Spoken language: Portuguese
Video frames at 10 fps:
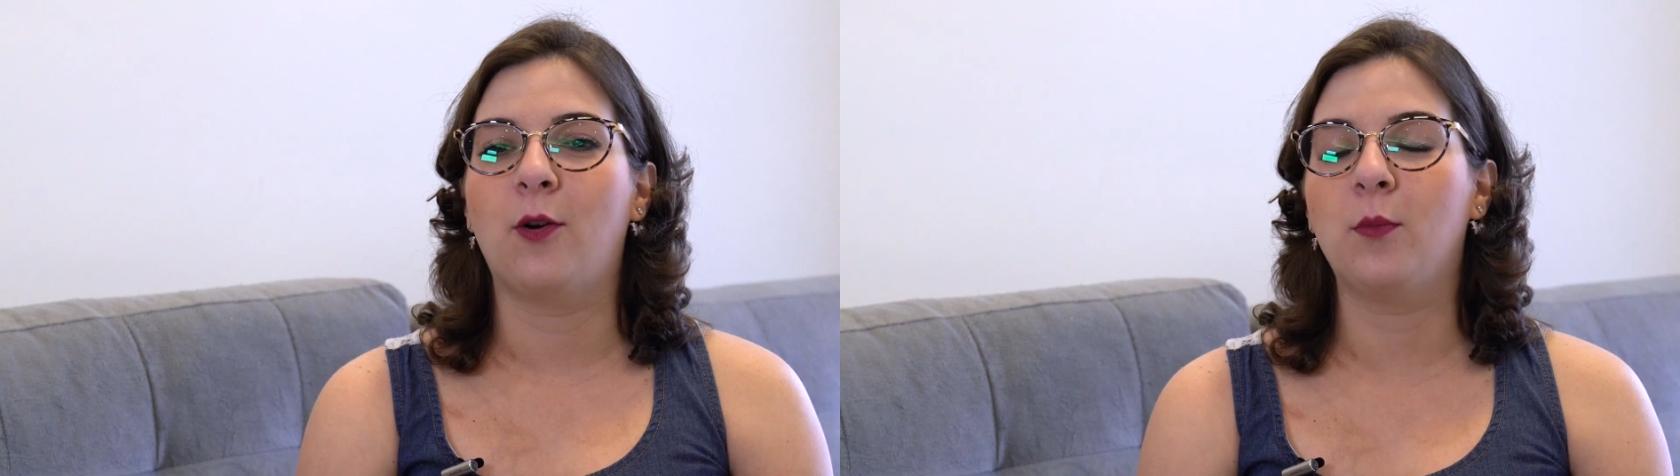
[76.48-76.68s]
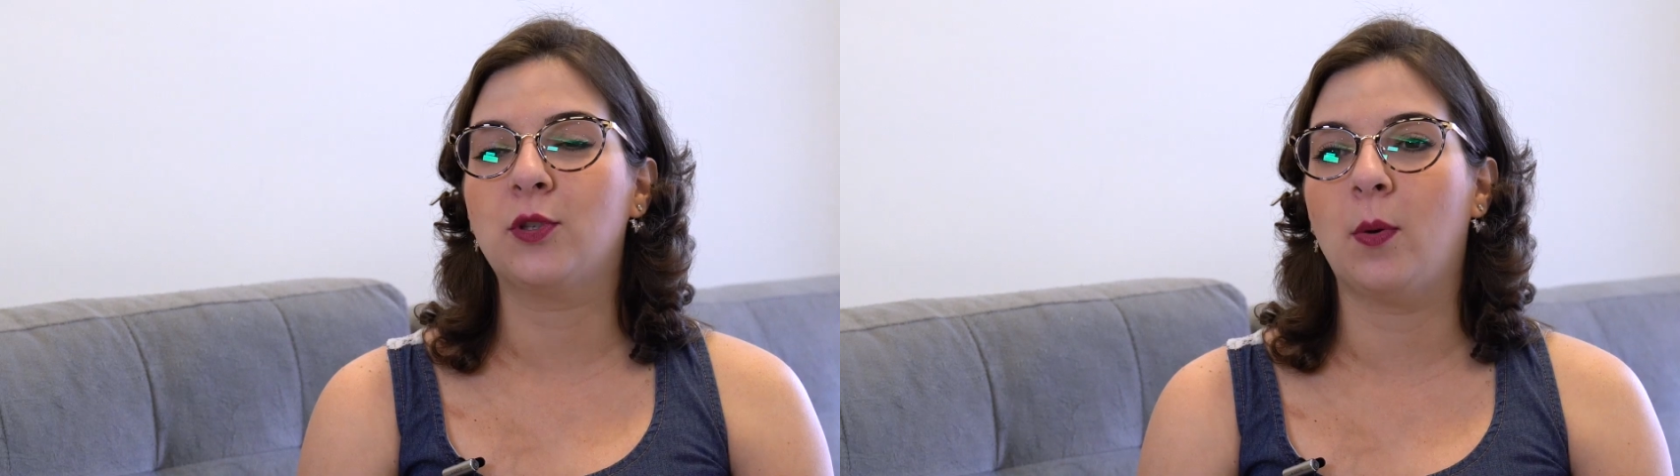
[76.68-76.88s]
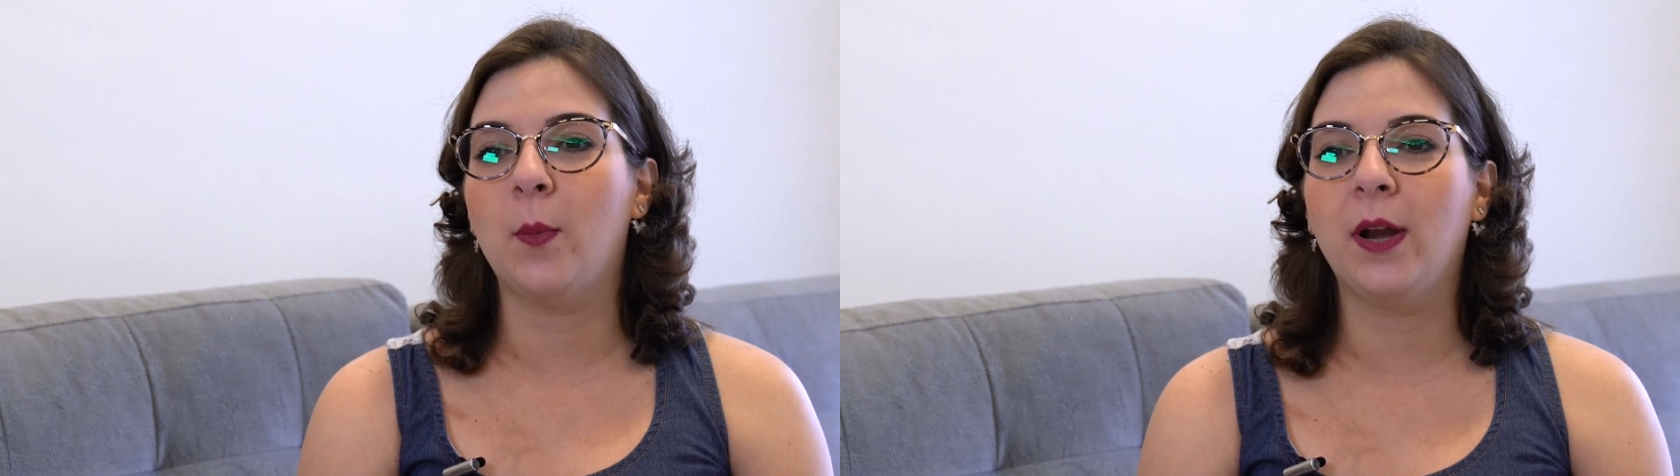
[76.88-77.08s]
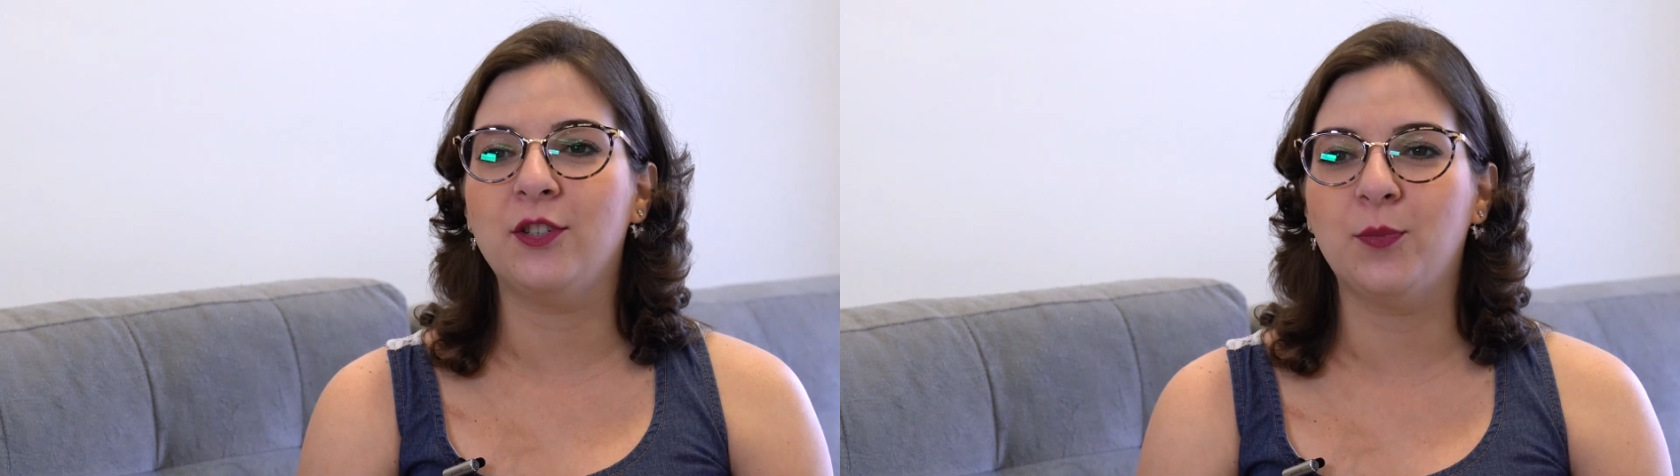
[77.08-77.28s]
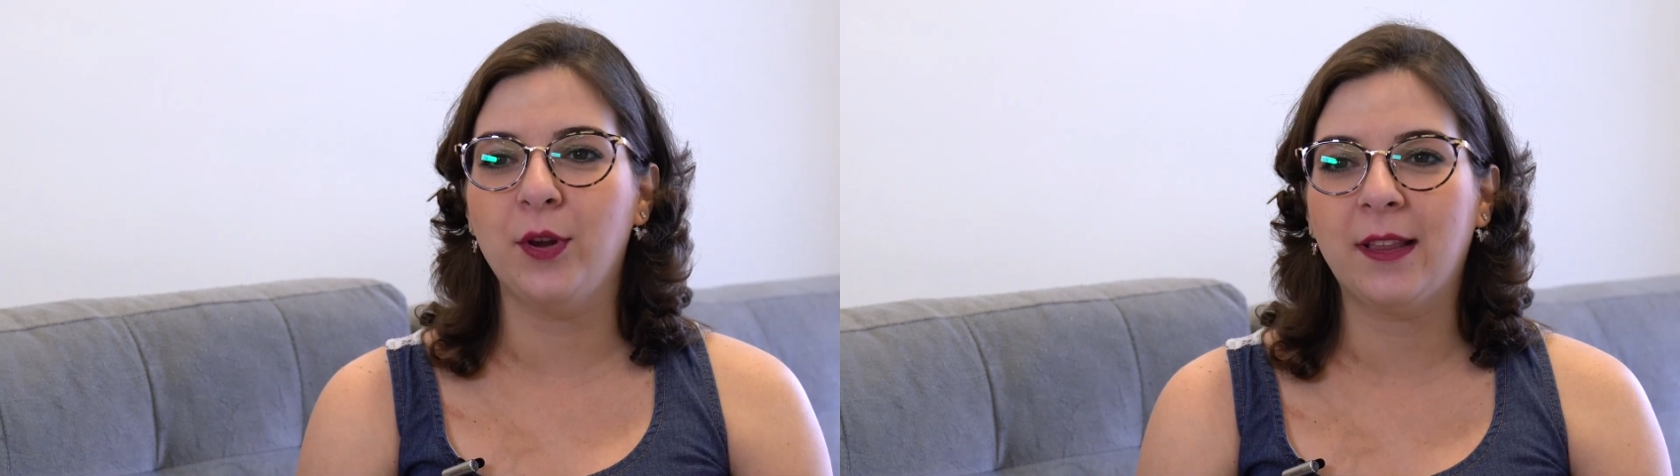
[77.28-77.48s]
Como sou uma mulher
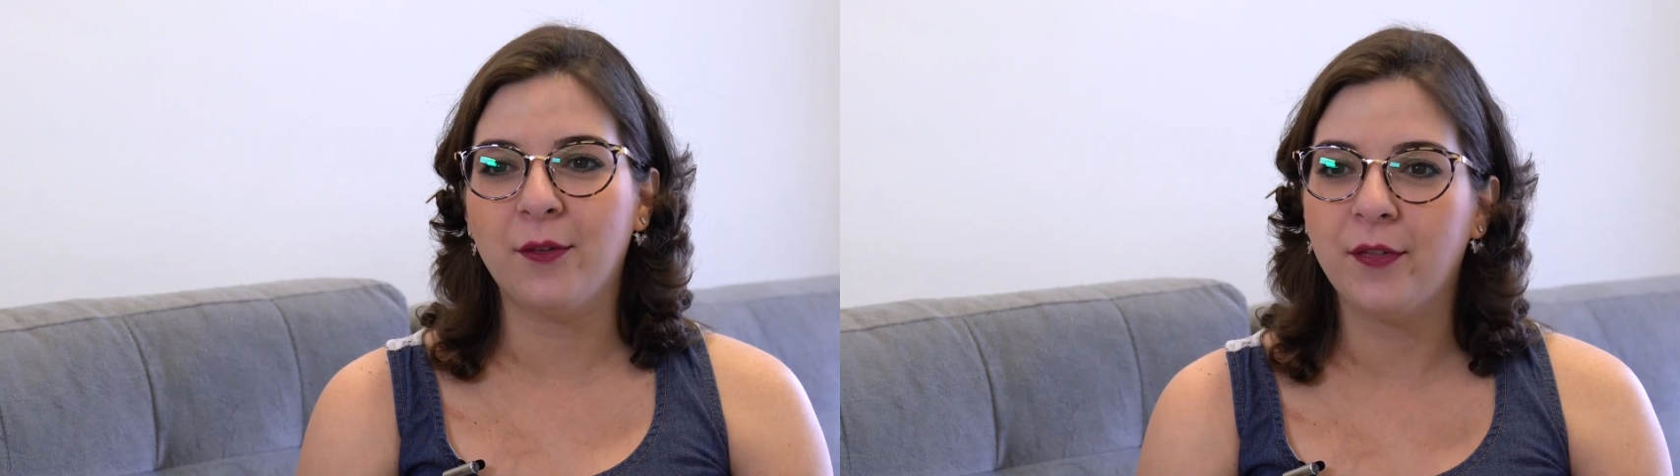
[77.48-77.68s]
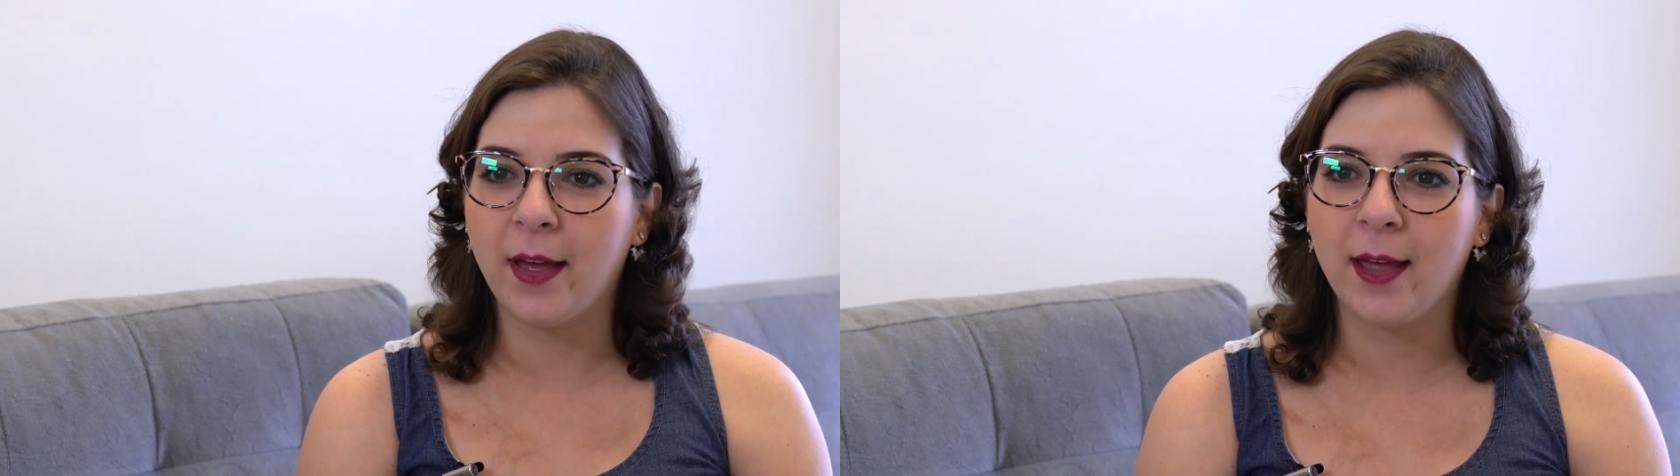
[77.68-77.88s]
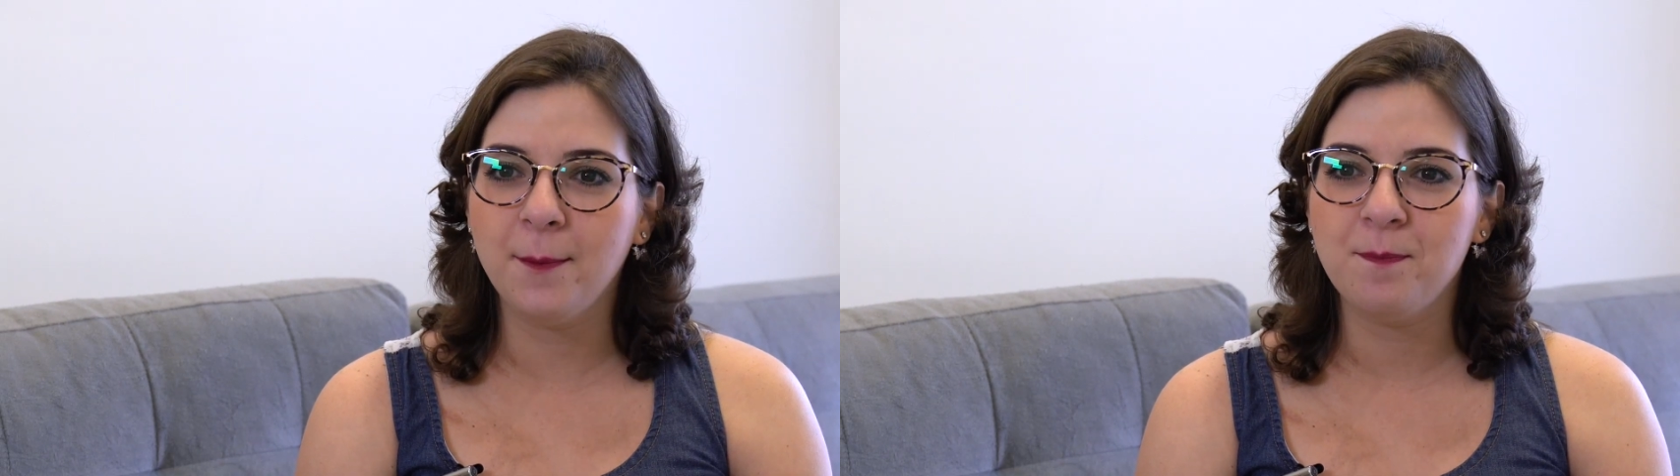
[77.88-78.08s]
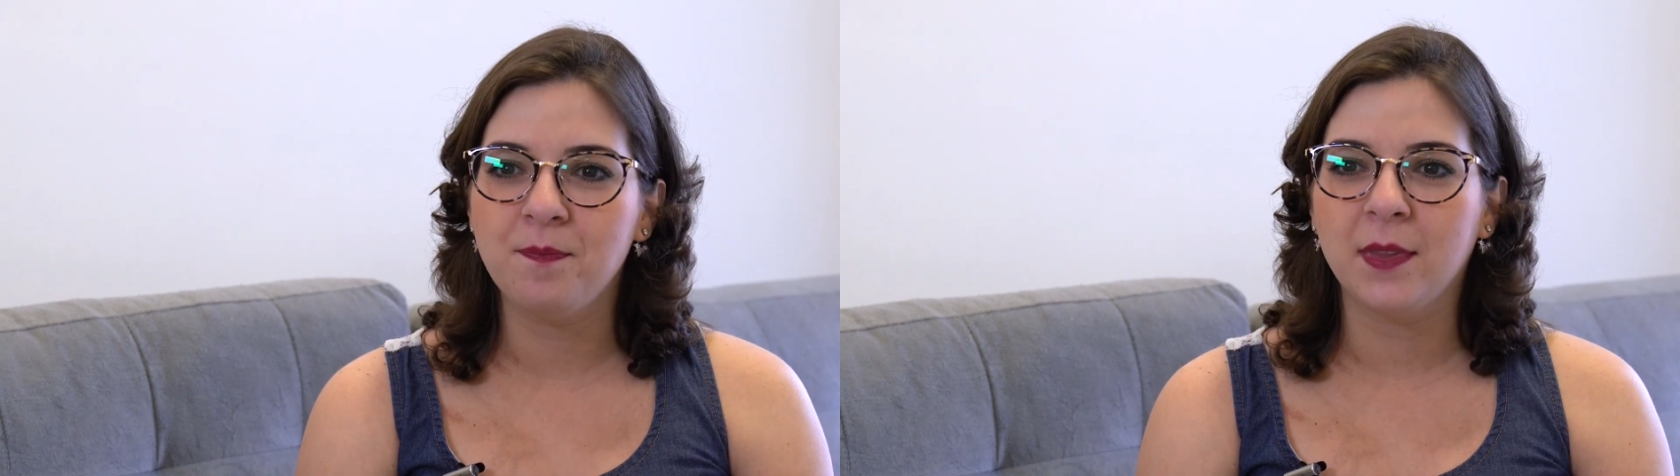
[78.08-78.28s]
de muita fé,